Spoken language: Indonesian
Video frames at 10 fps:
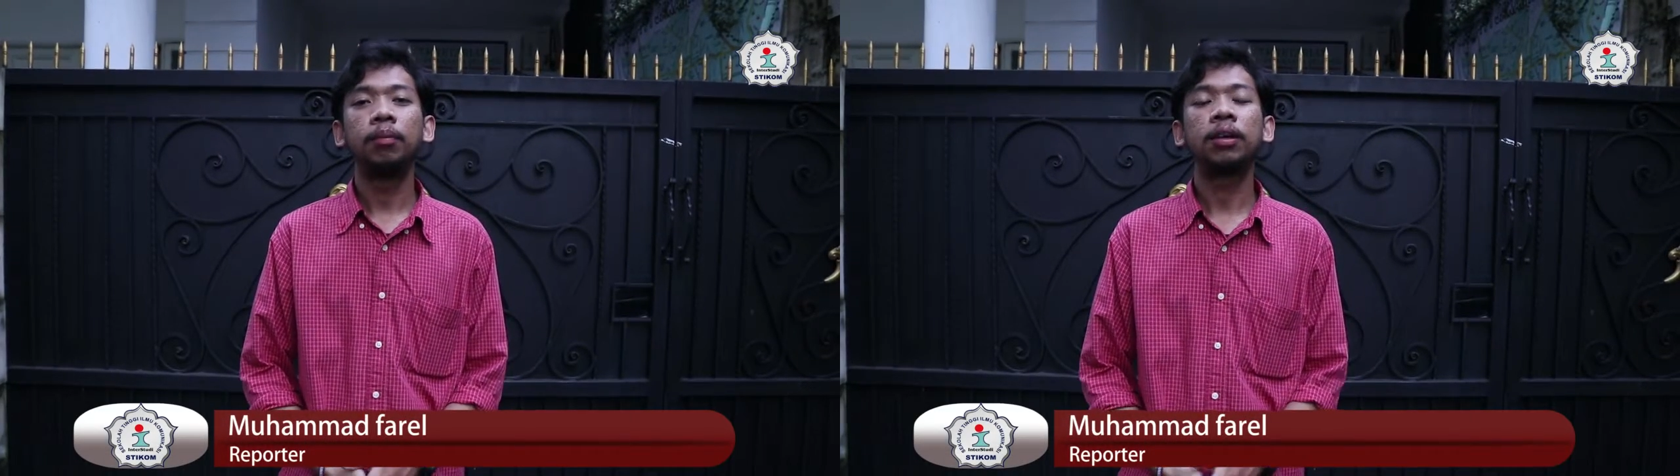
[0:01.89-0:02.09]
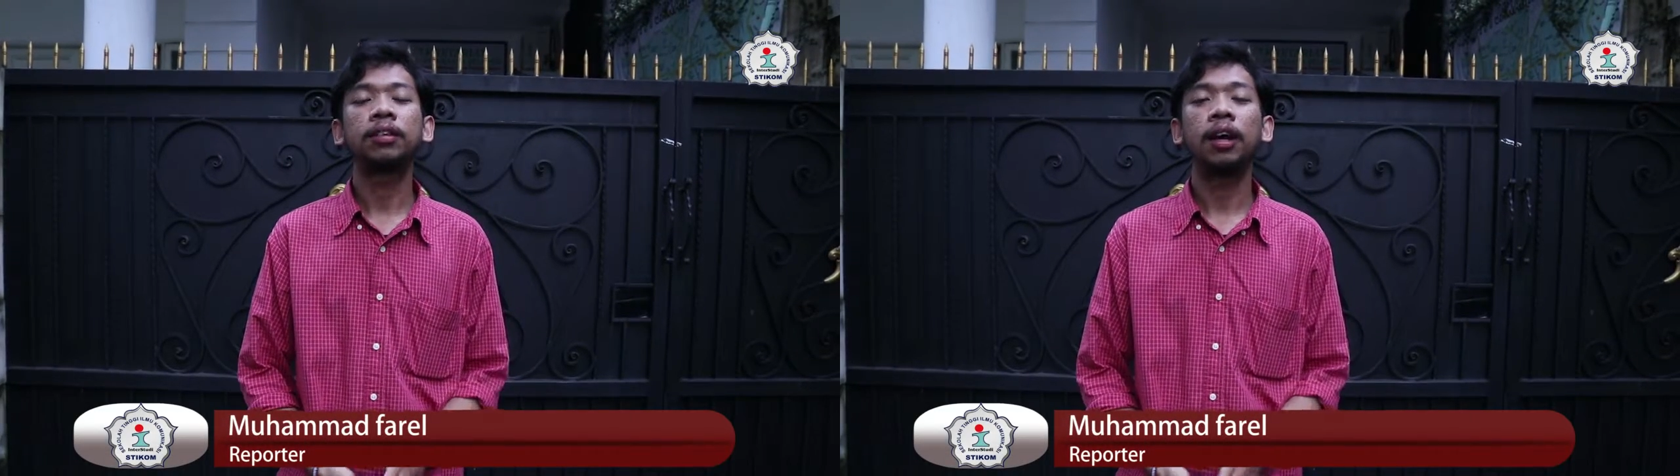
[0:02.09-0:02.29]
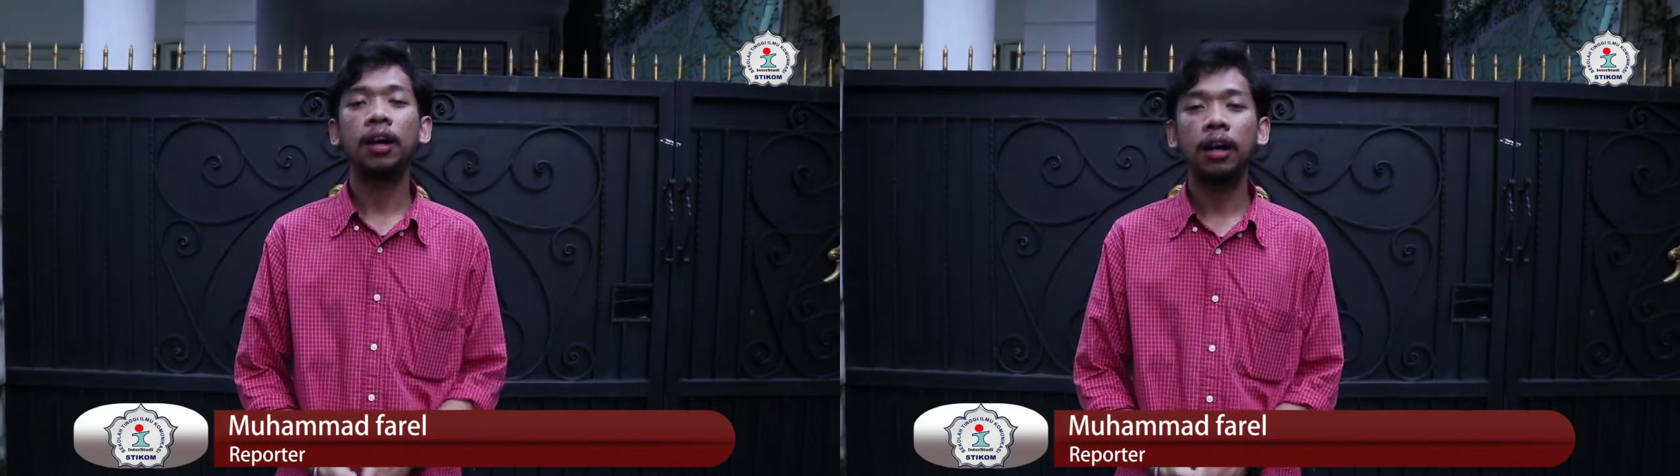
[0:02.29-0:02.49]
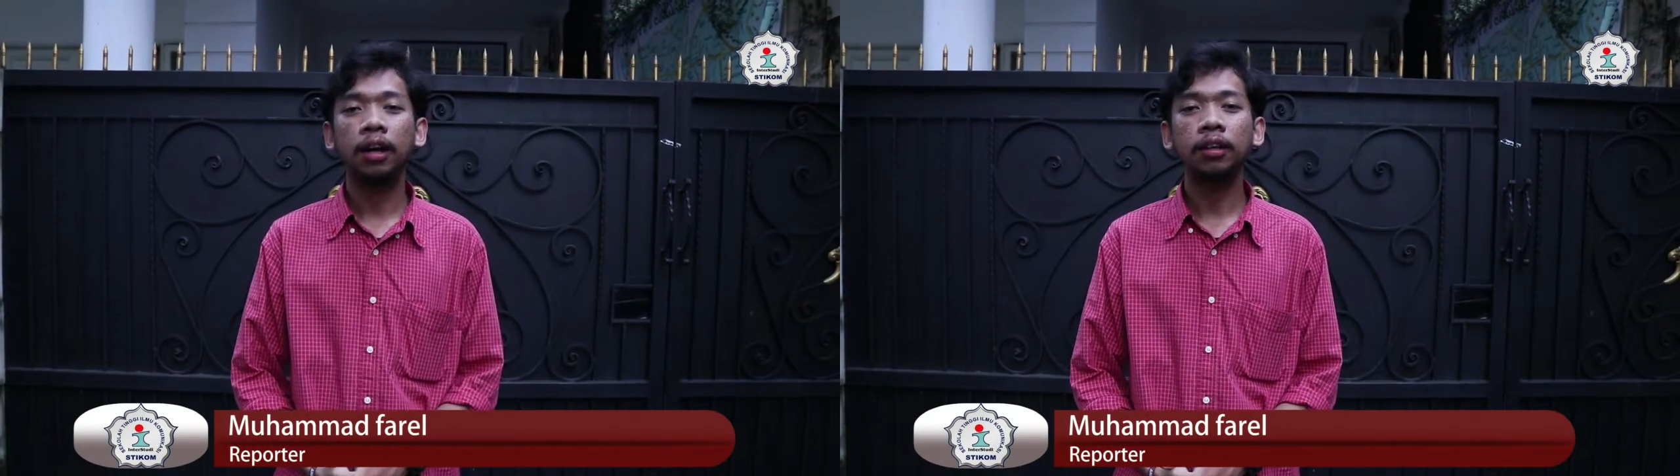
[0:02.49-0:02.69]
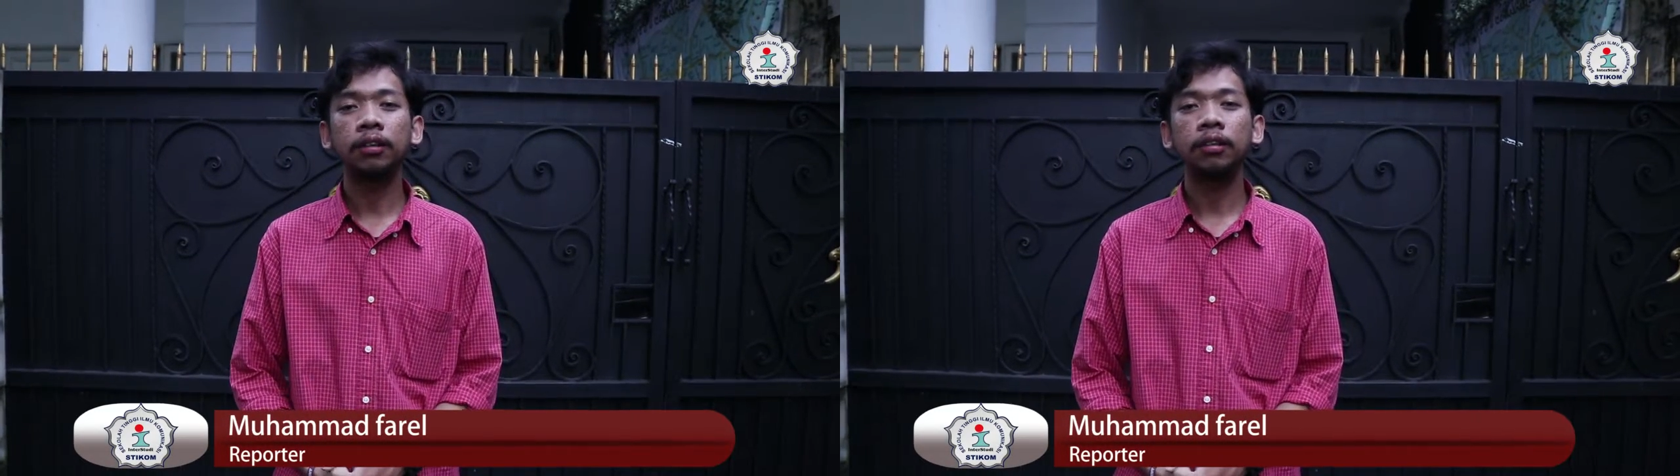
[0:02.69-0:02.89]

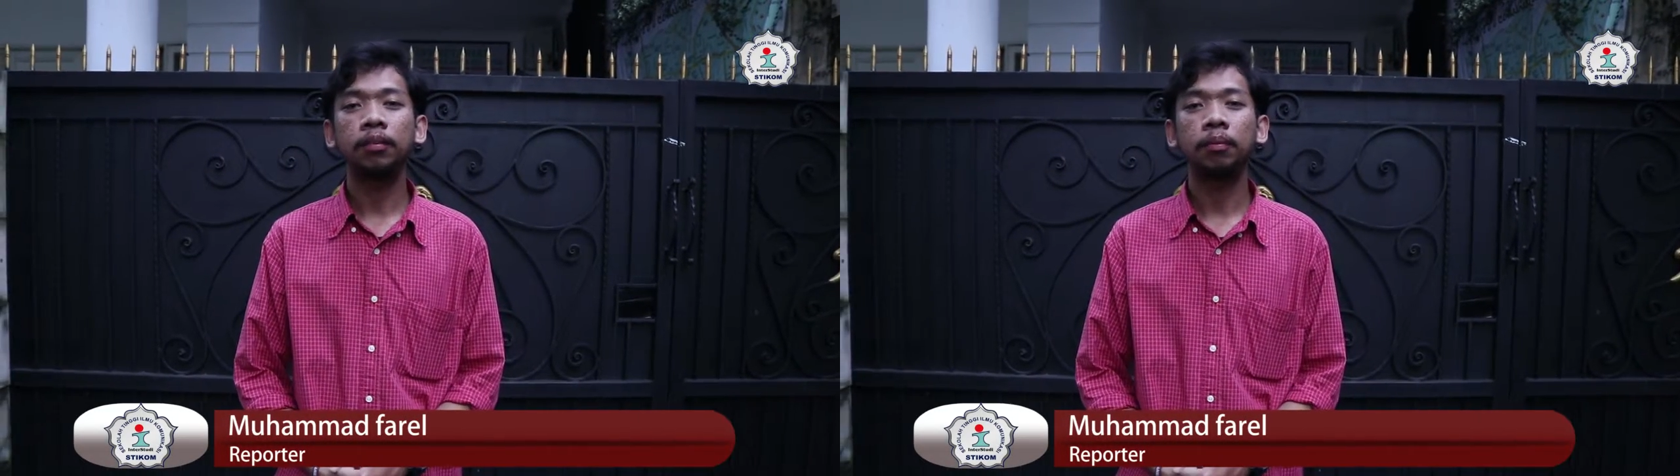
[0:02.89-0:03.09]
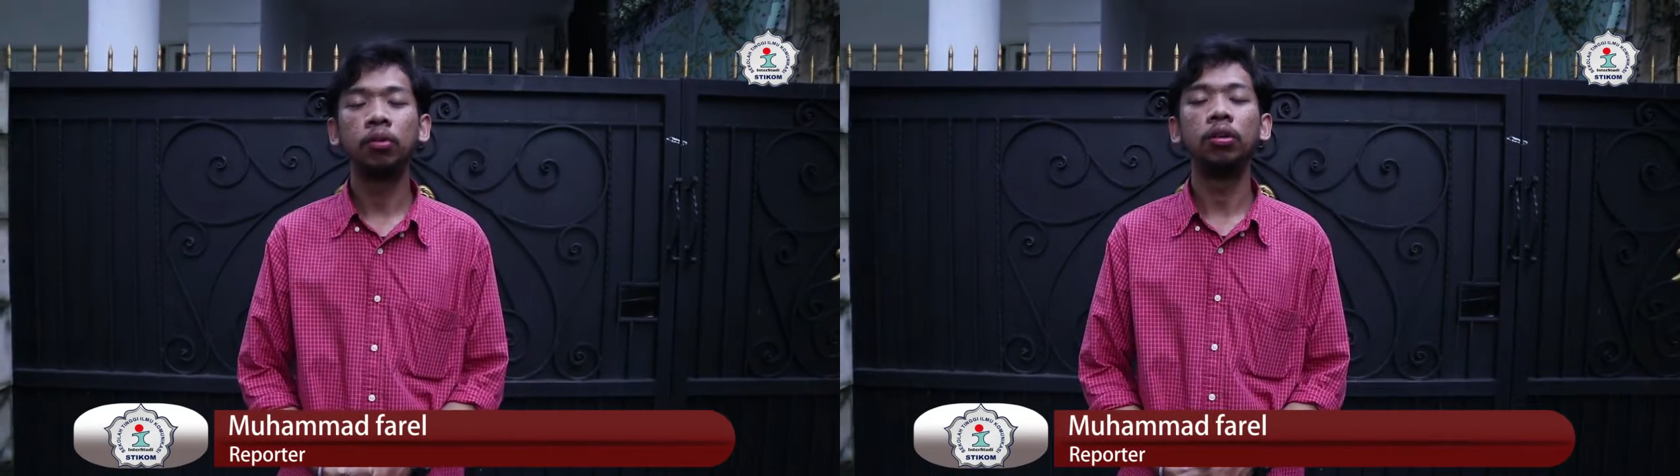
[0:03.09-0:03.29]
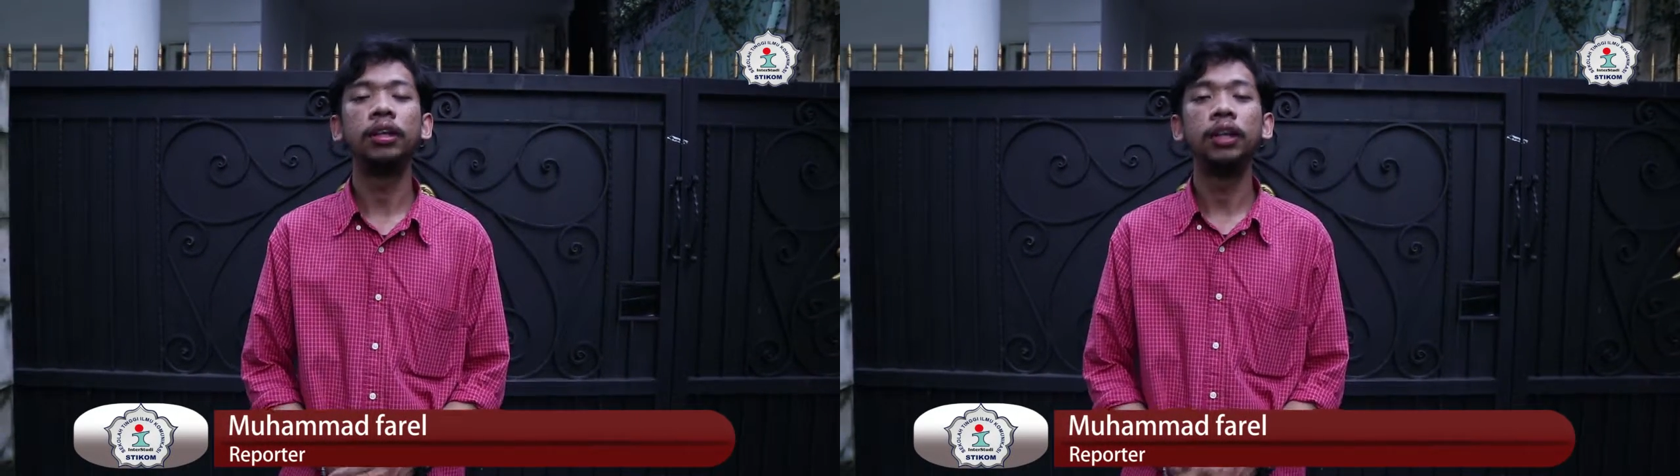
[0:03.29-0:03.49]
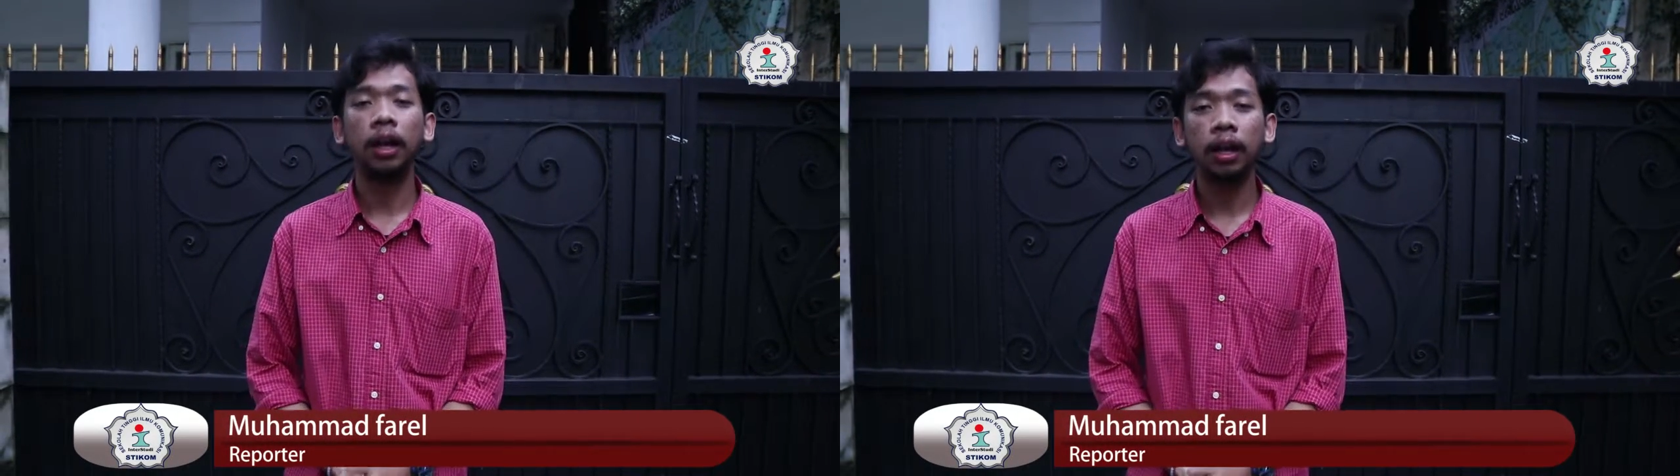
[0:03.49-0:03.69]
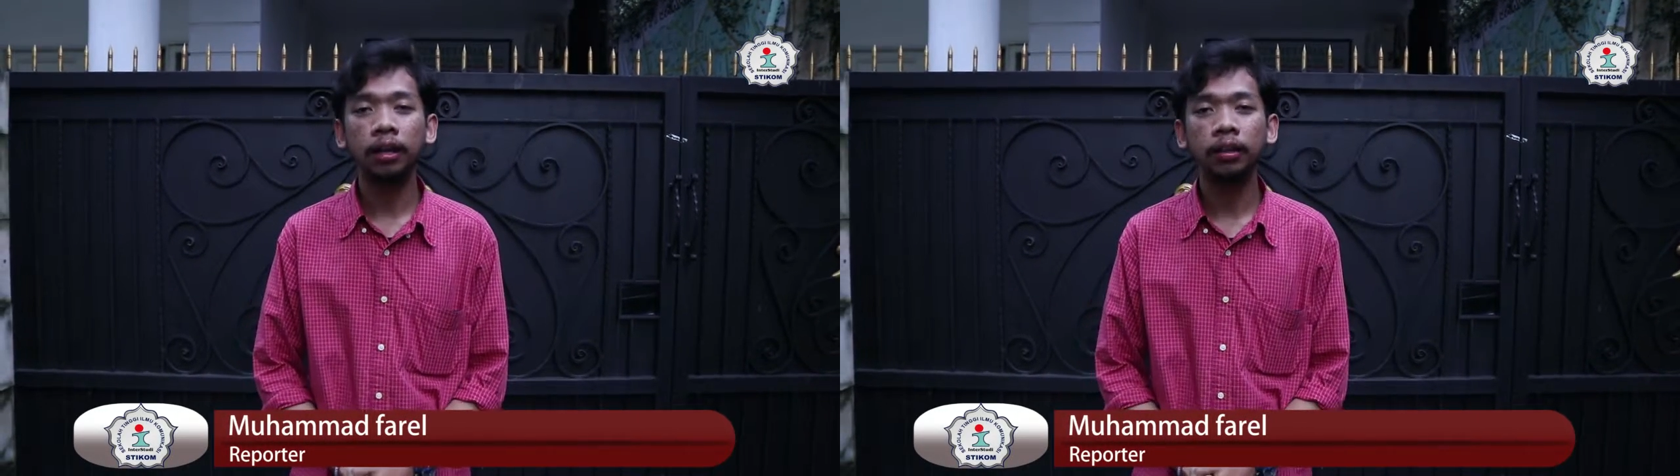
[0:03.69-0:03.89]
meresahkan pengguna
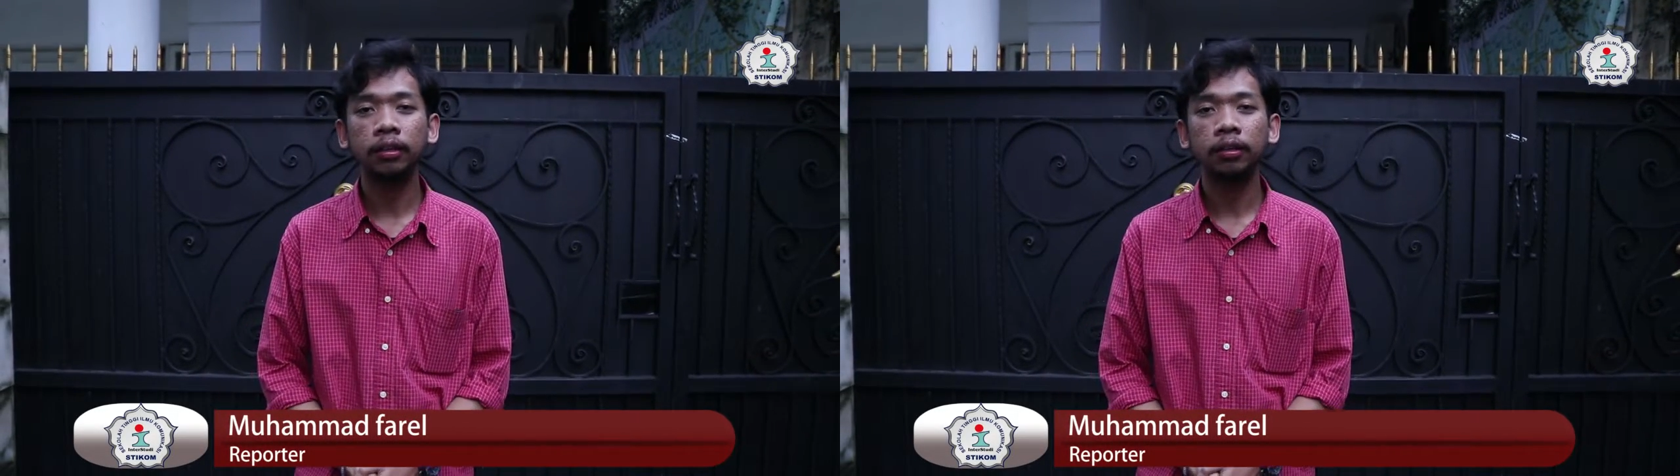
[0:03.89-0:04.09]
jalan,